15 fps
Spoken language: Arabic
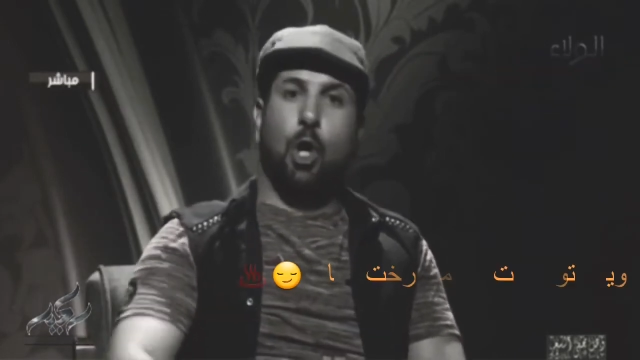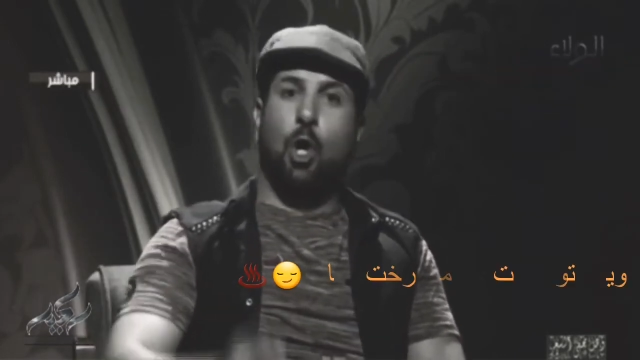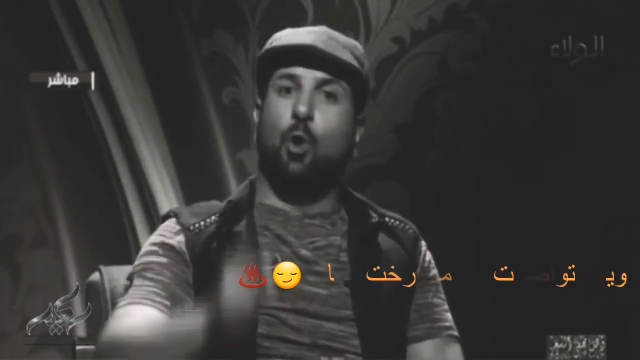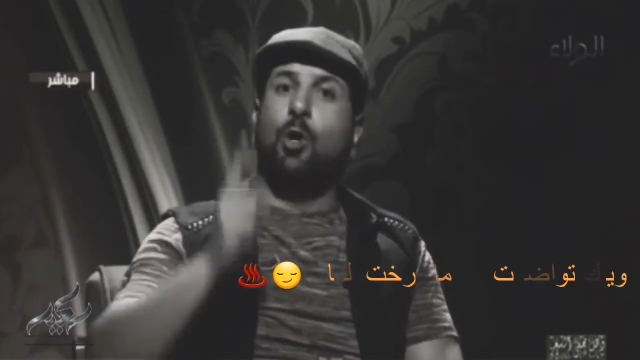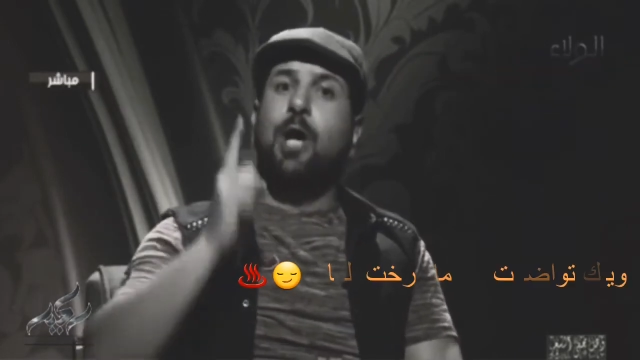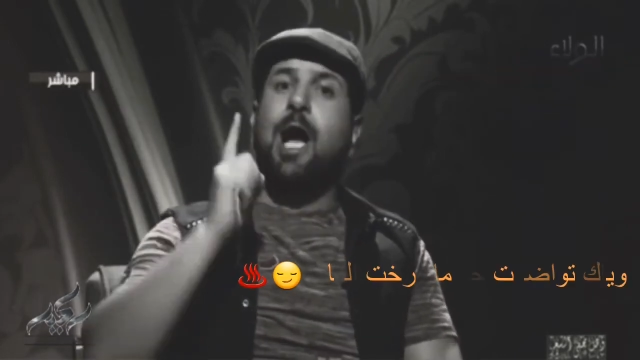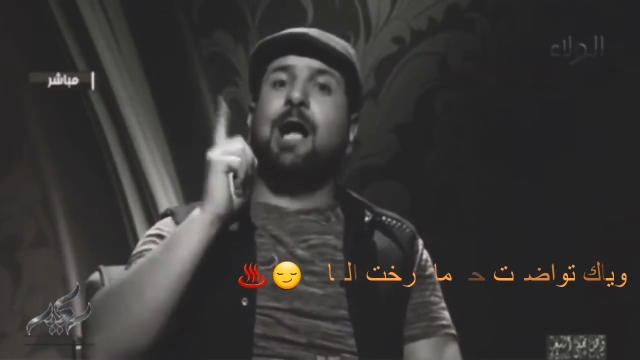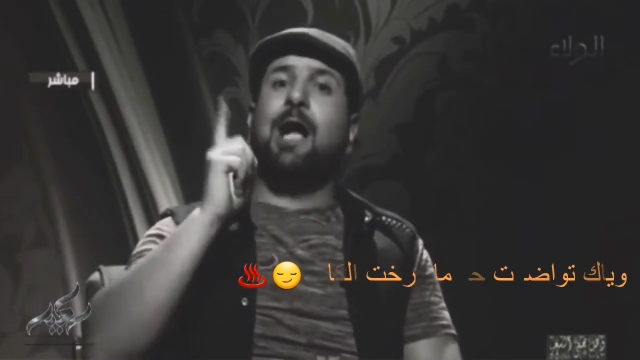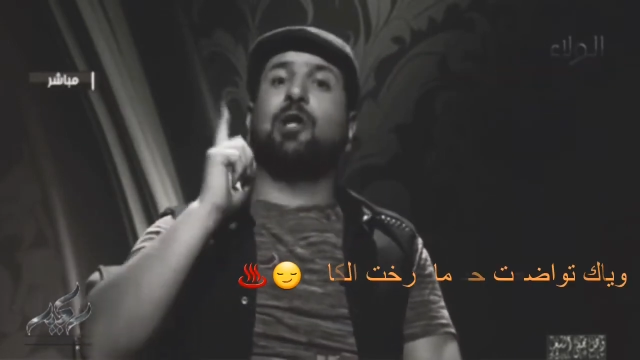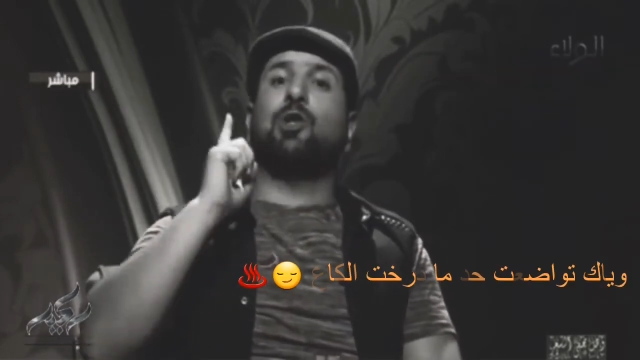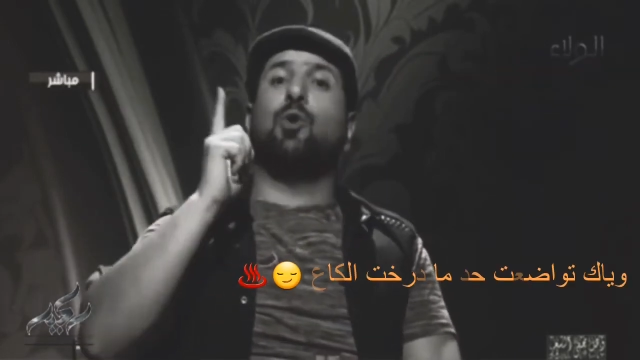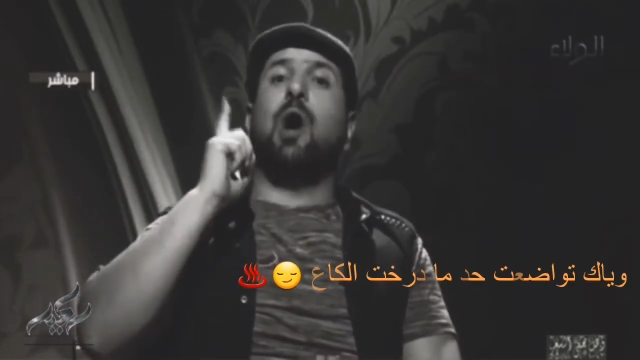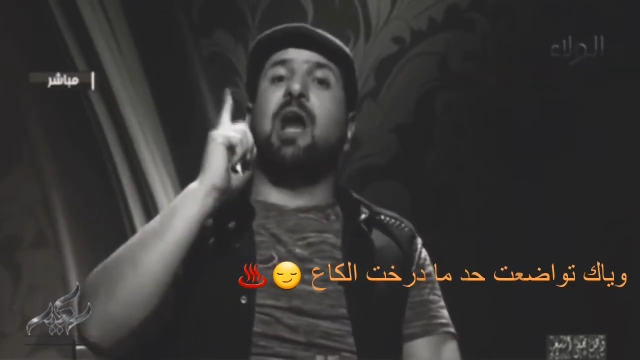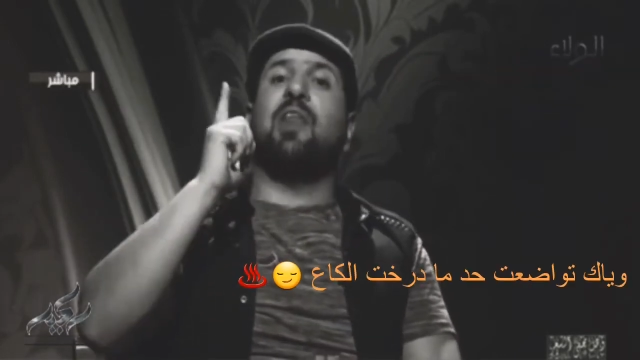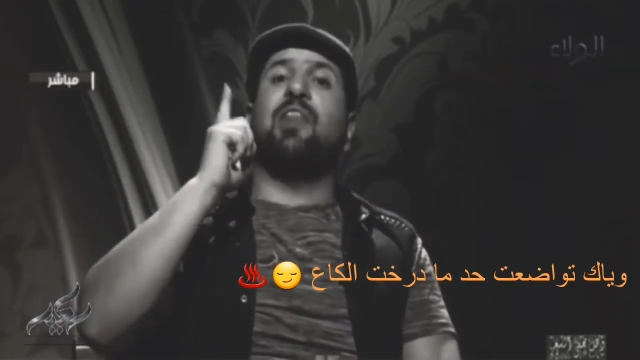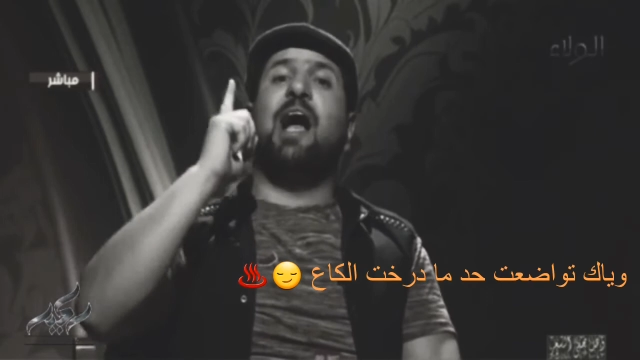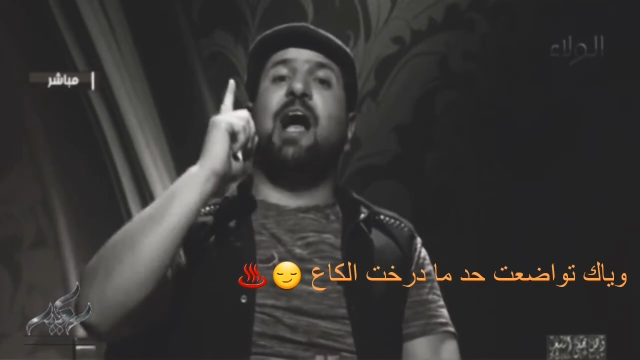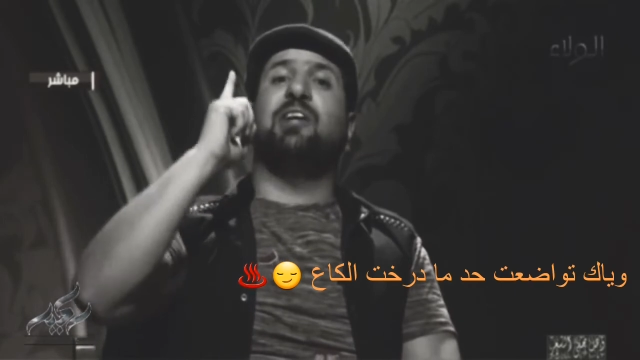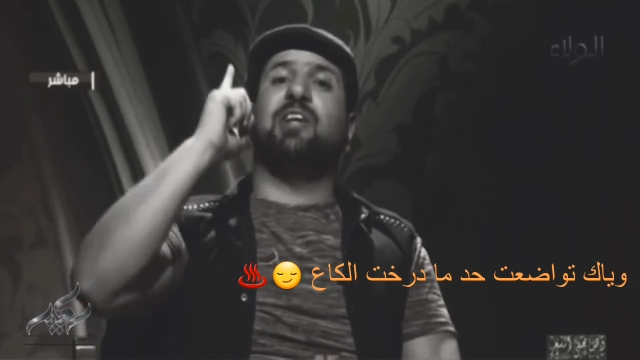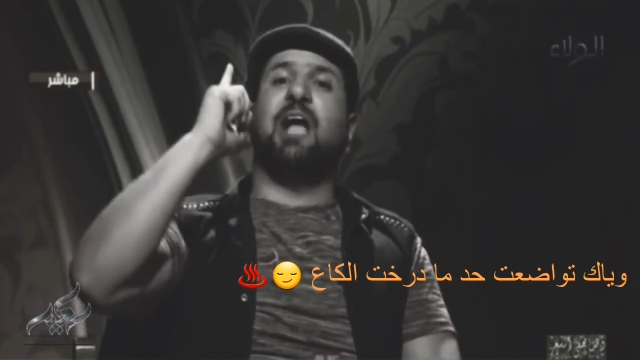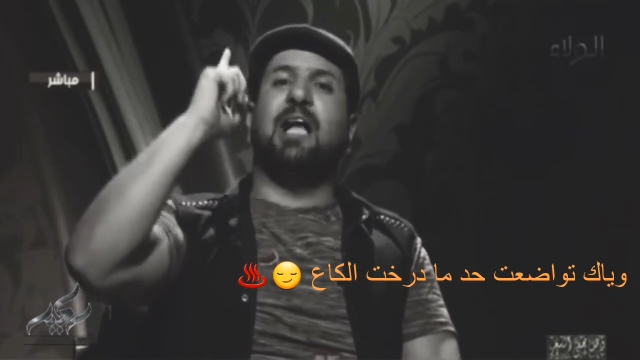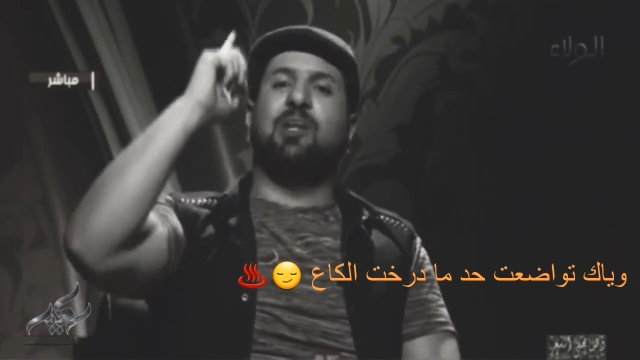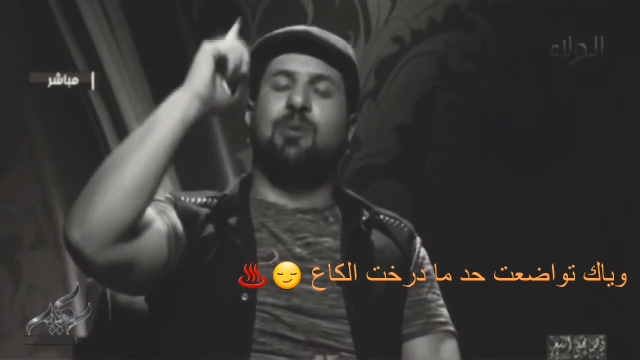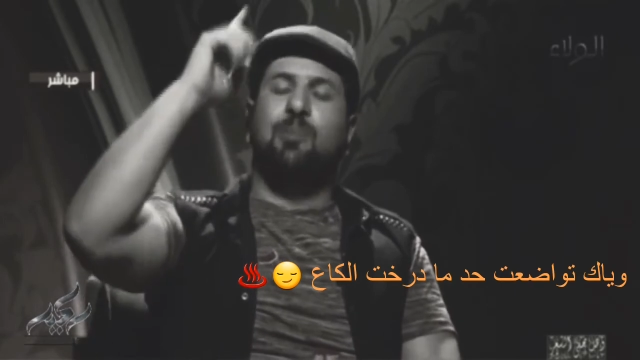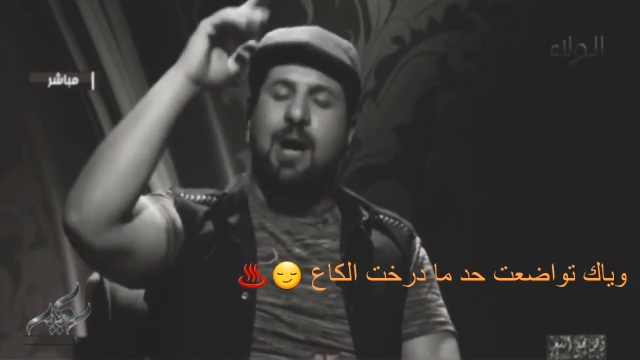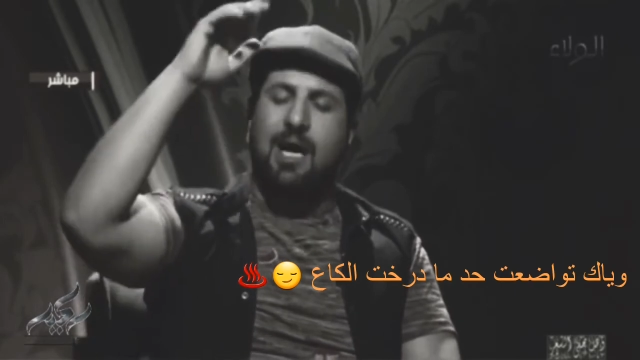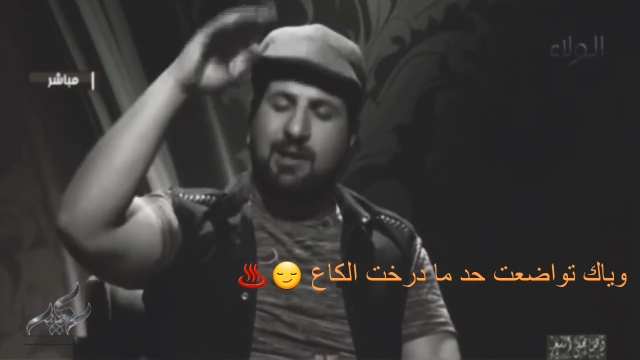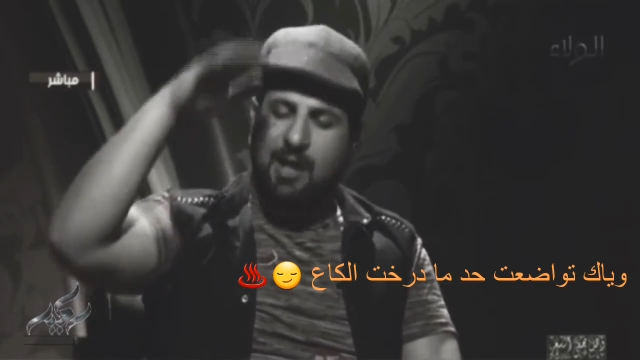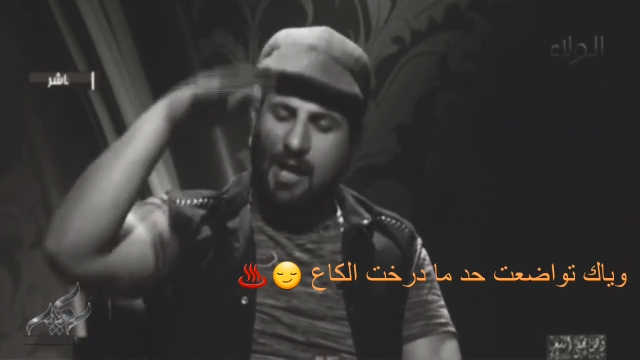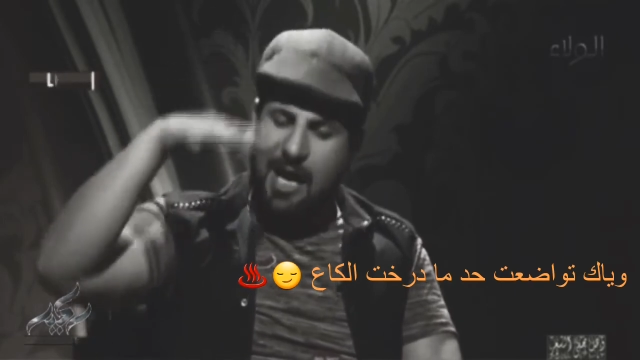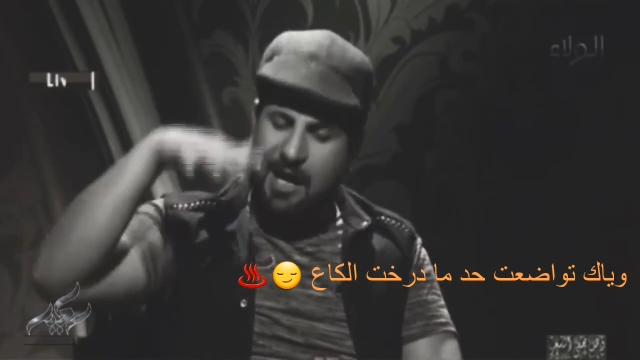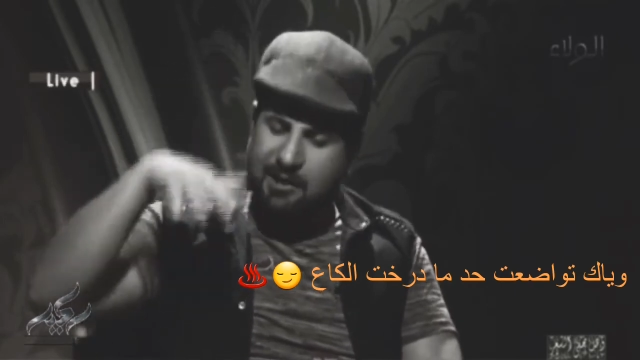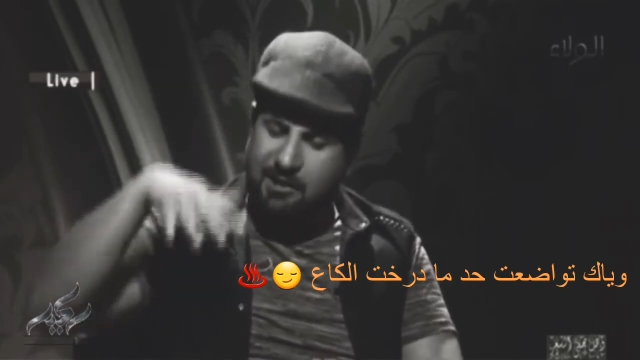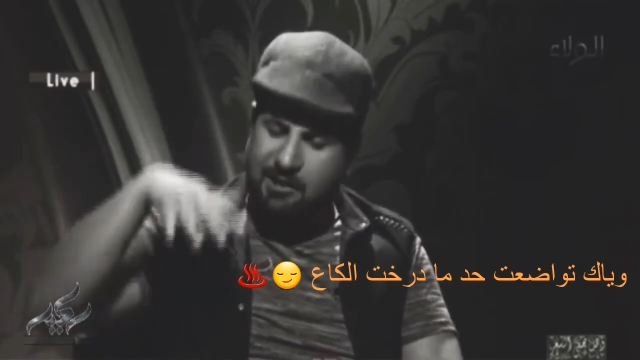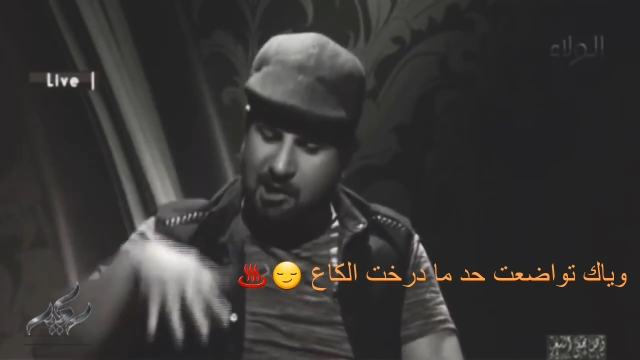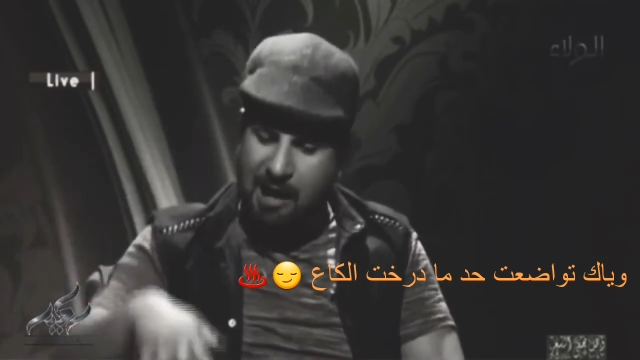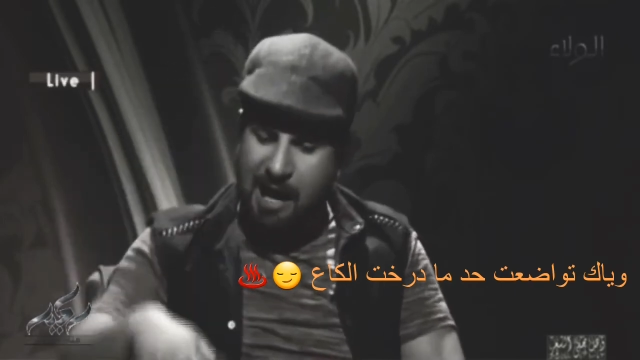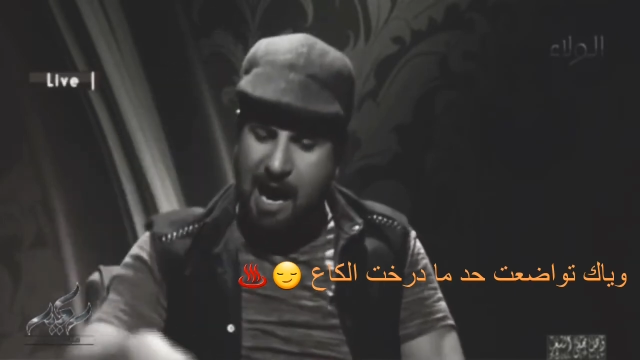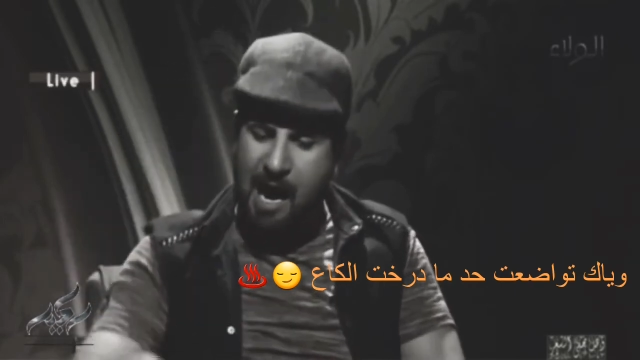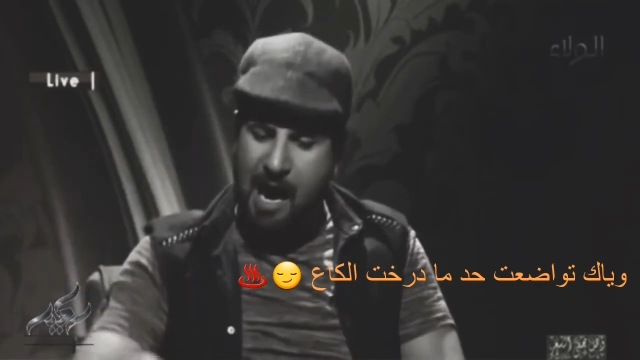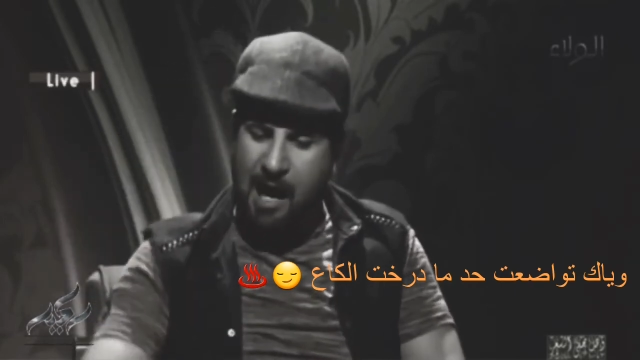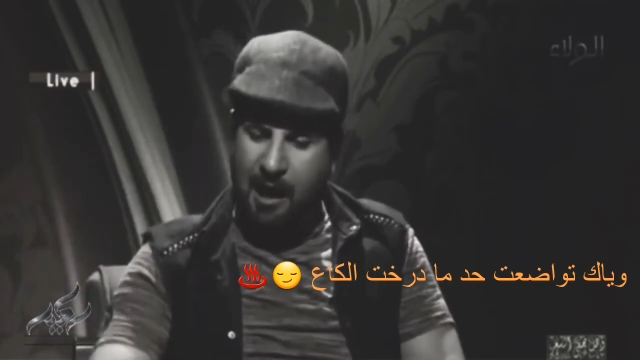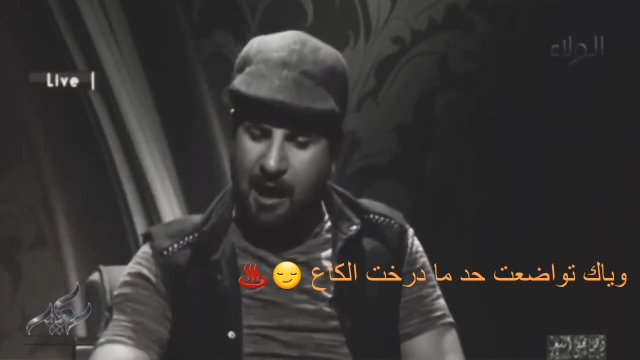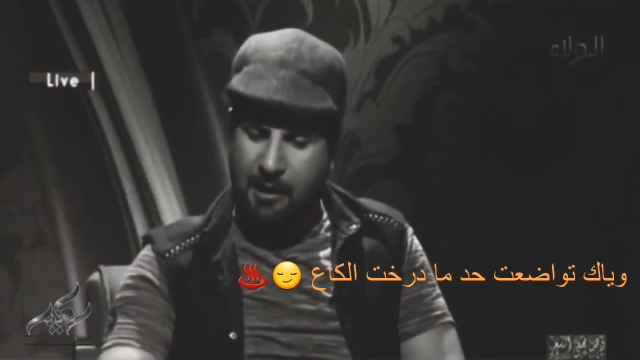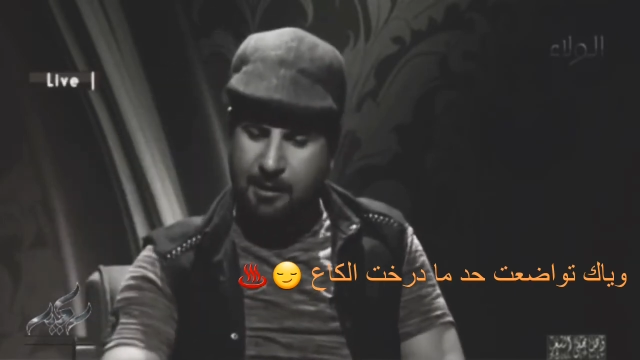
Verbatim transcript: وياك تواضعت حد ما درخت القاع